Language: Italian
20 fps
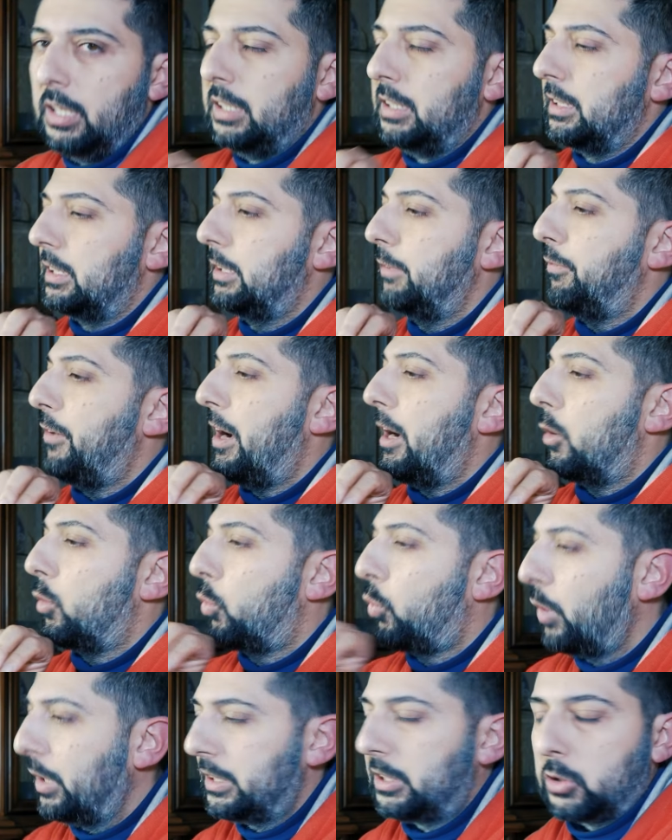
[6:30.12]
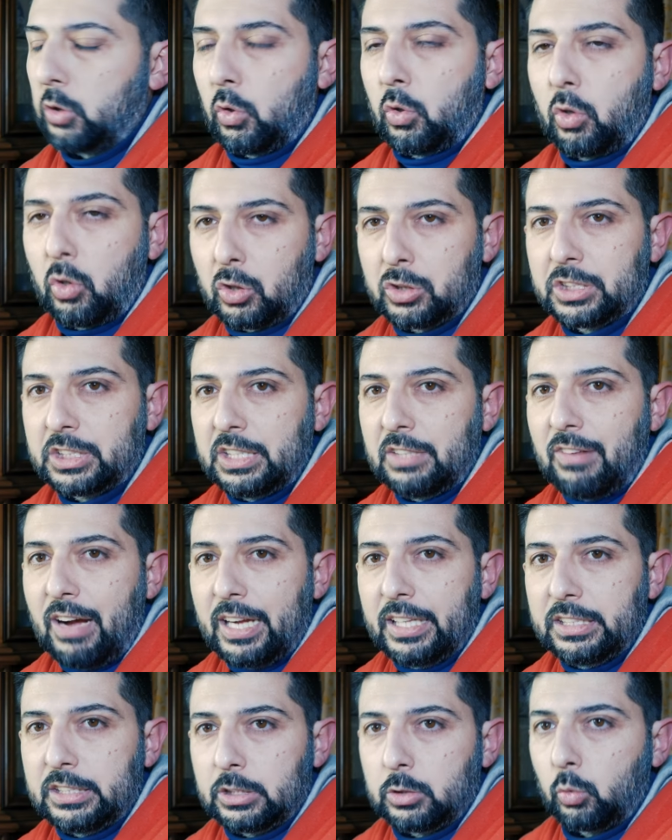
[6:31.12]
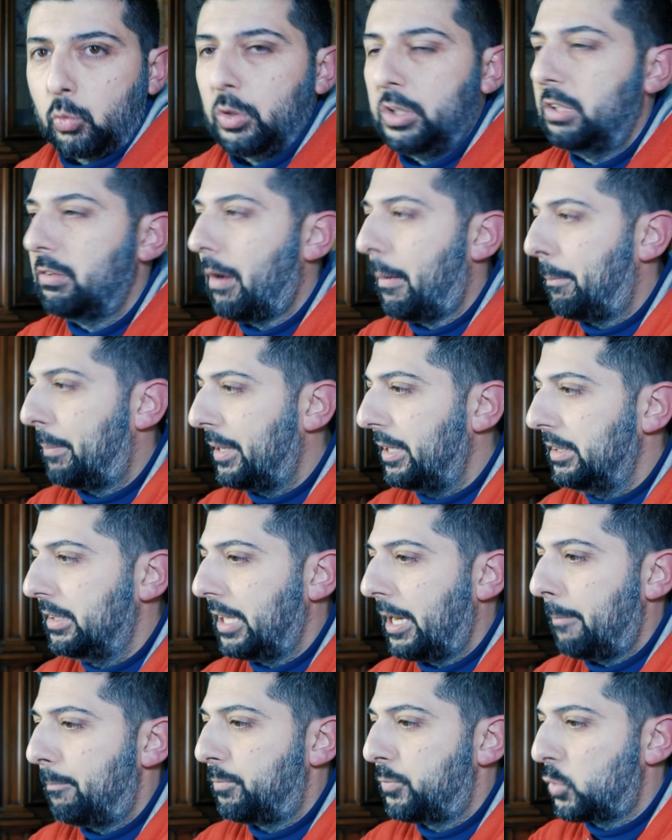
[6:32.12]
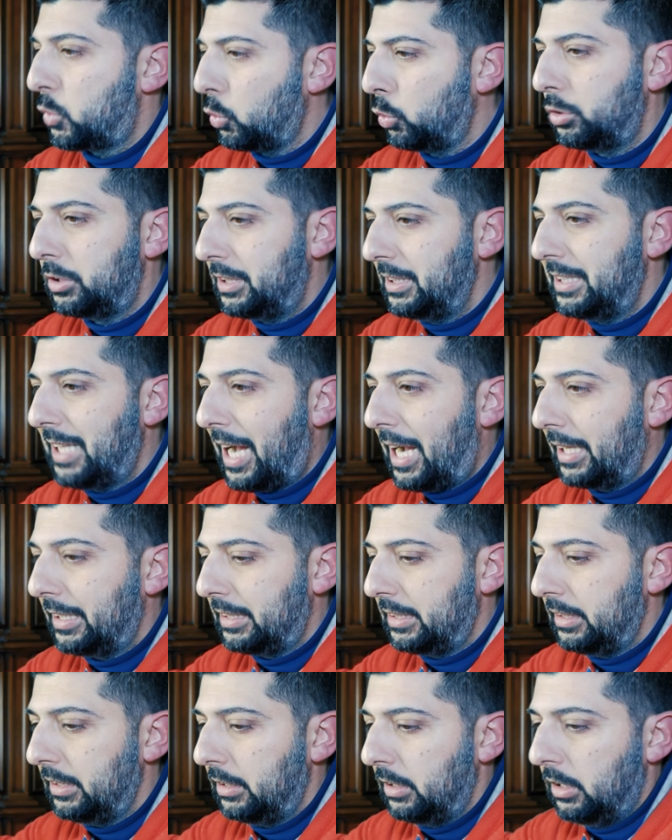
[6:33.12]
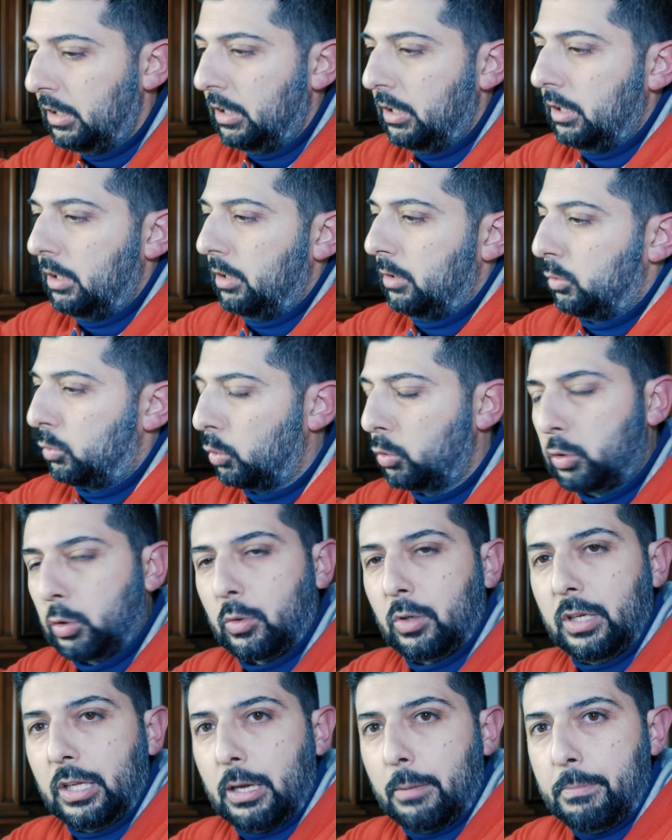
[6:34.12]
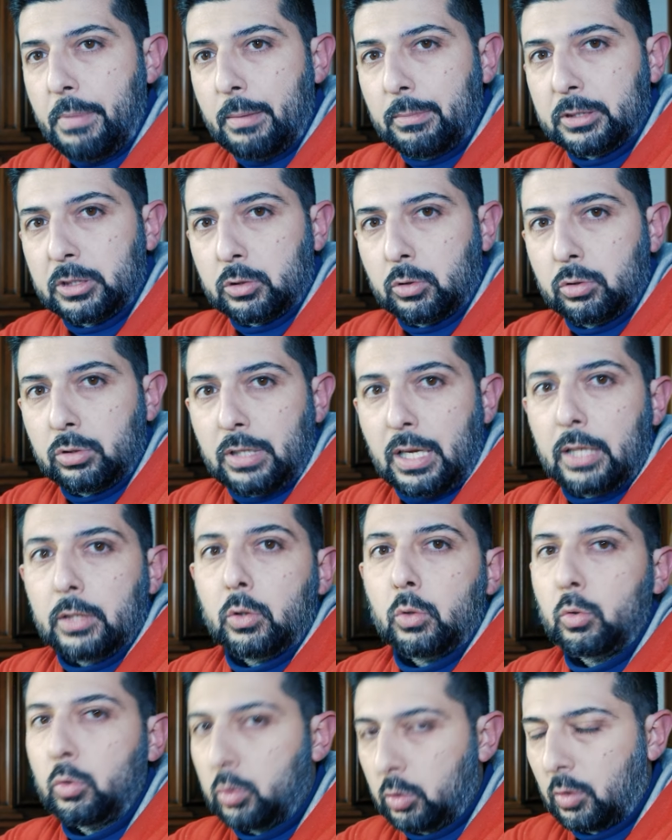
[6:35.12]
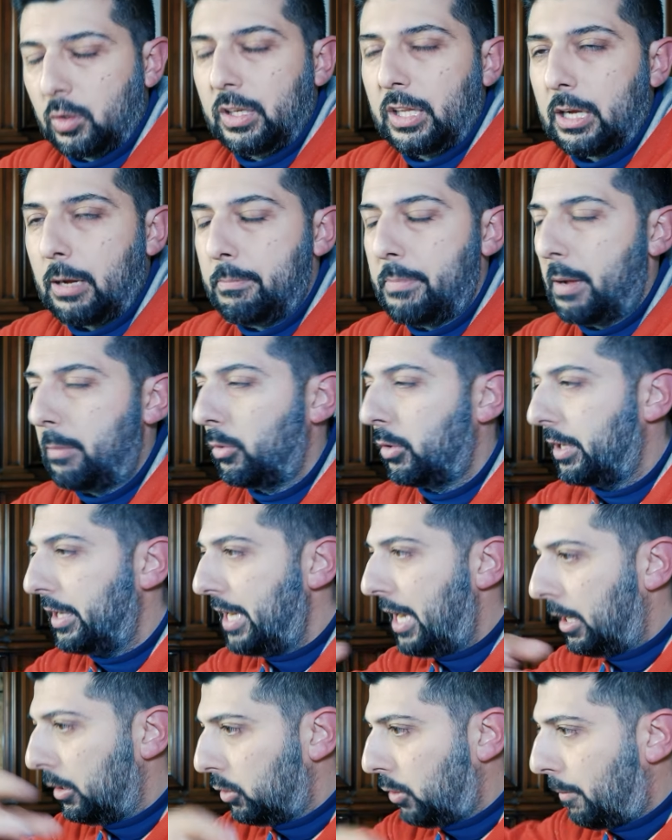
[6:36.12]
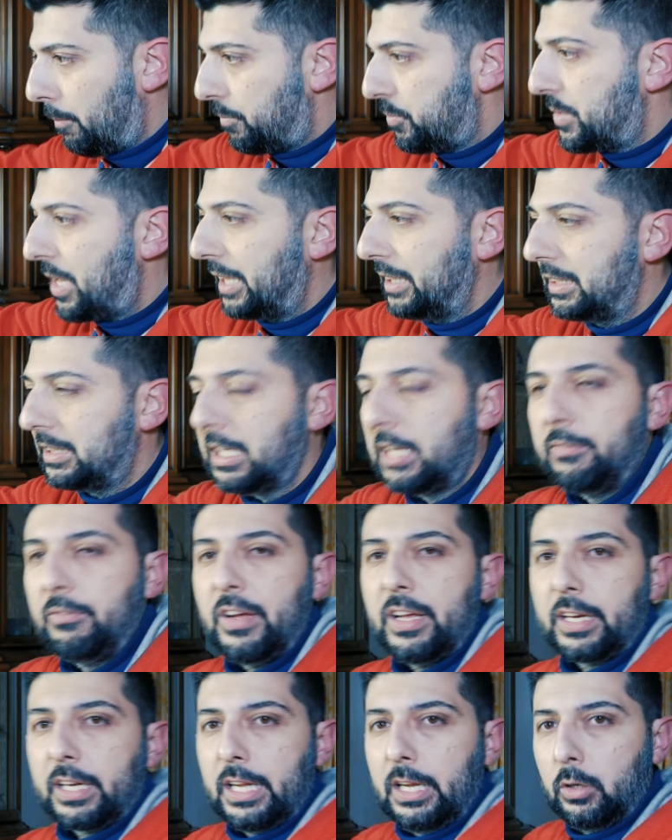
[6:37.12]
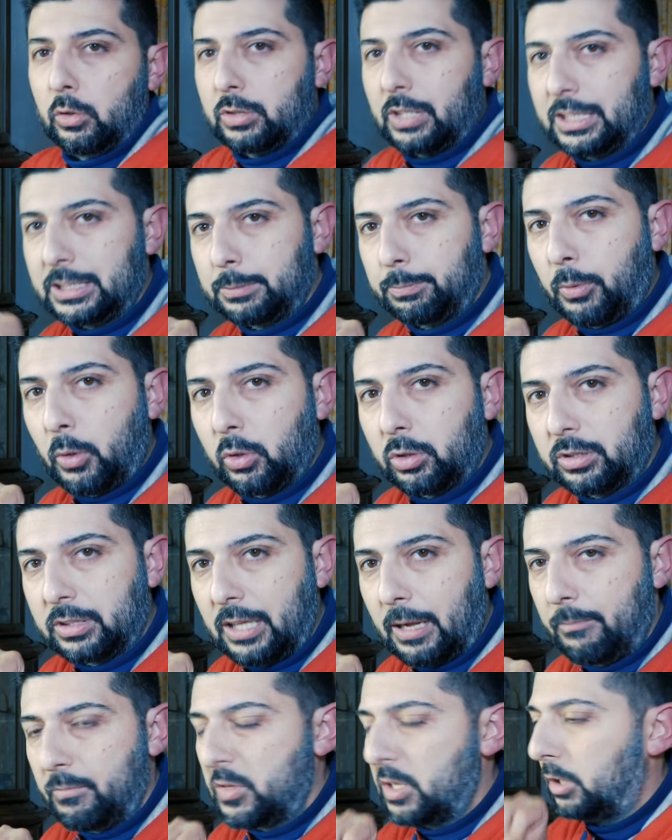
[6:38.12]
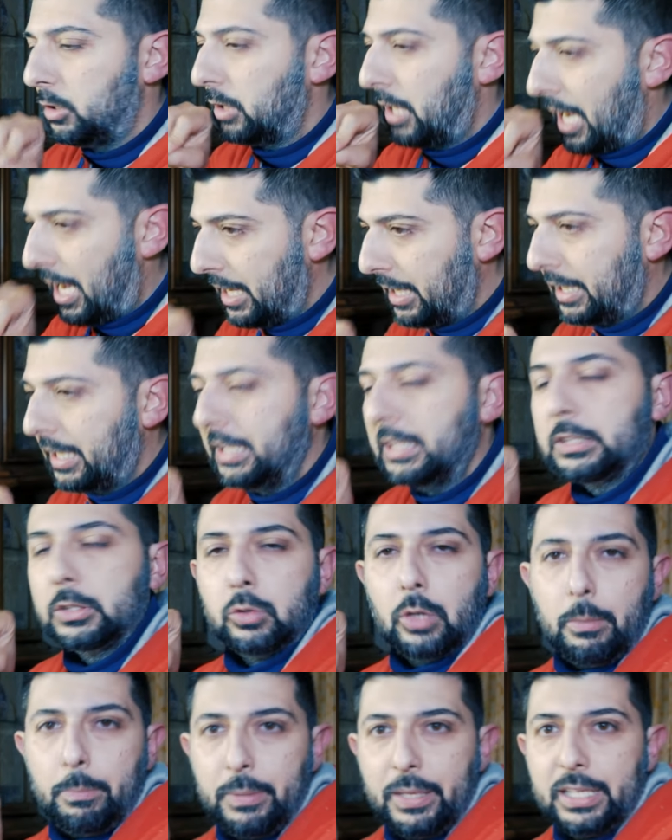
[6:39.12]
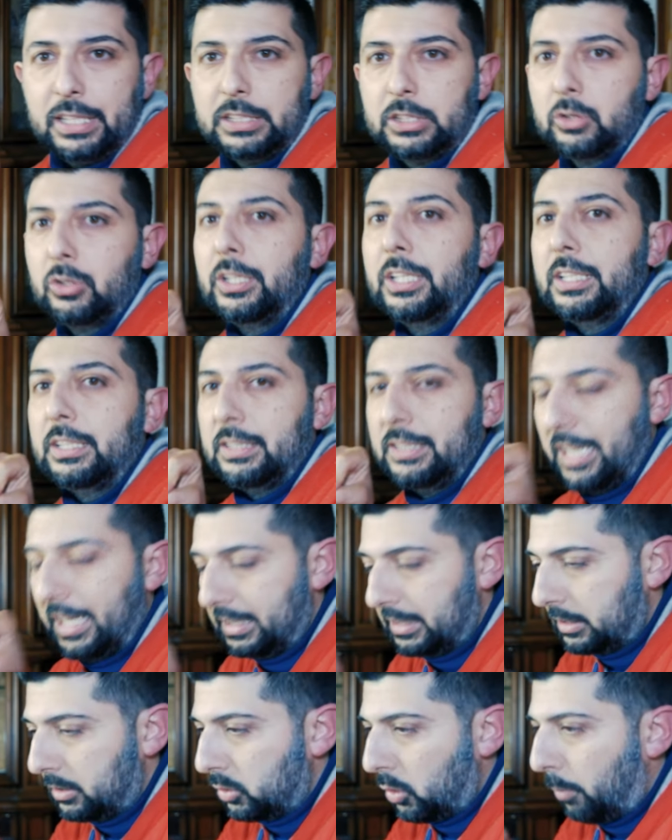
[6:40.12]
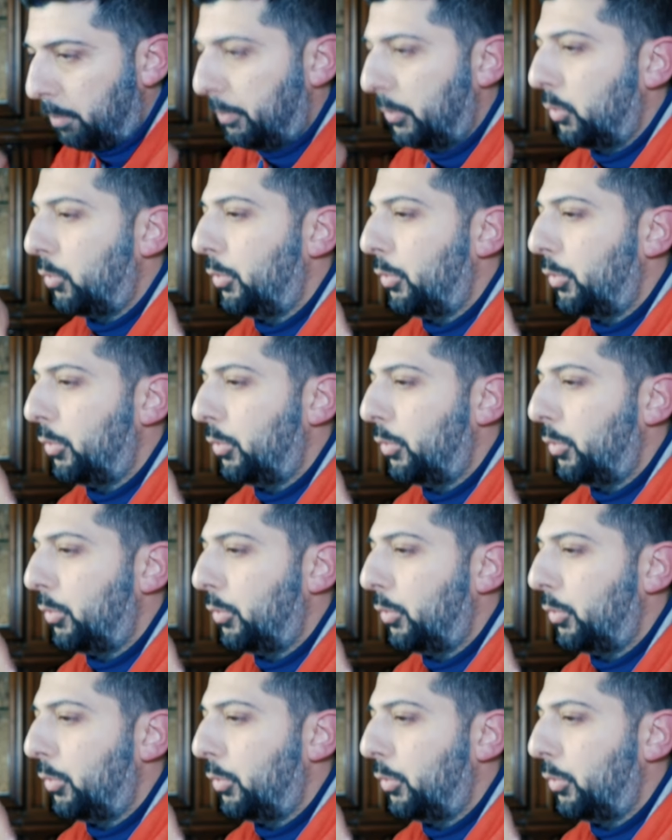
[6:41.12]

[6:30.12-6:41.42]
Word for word: si fa questo cross device quindi va a prendere tutti i dati tutto quello che abbiamo ascoltato tutto quello che abbiamo creato dai server e lo trasporta anche sull'applicazione desktop.